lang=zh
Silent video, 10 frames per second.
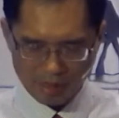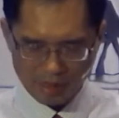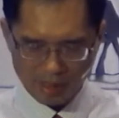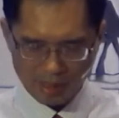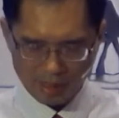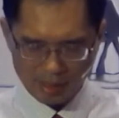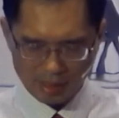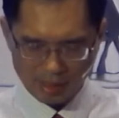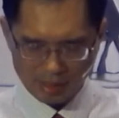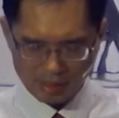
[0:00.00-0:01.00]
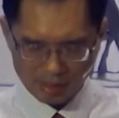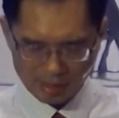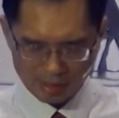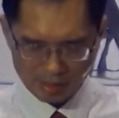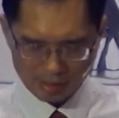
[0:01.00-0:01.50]
上
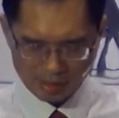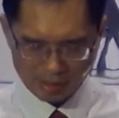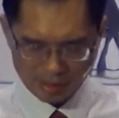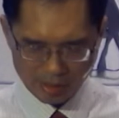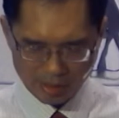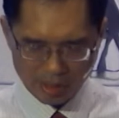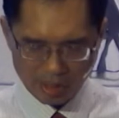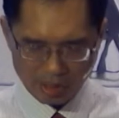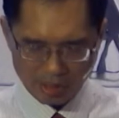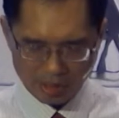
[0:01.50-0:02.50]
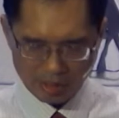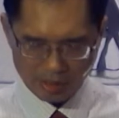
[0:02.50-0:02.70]
一切的